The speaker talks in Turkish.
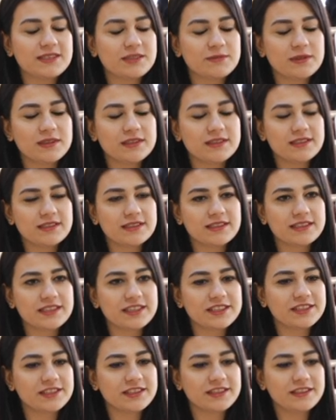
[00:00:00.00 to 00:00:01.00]
zaman nasıl
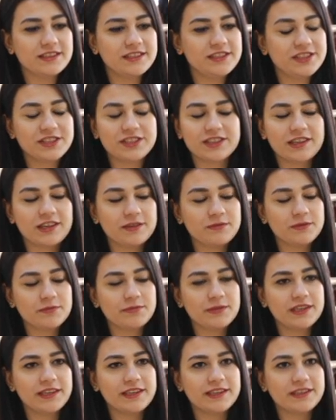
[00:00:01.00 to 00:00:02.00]
geçeceğini hiç
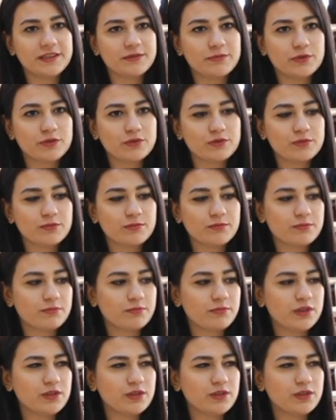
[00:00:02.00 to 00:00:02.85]
tahmin bile edemiyordum.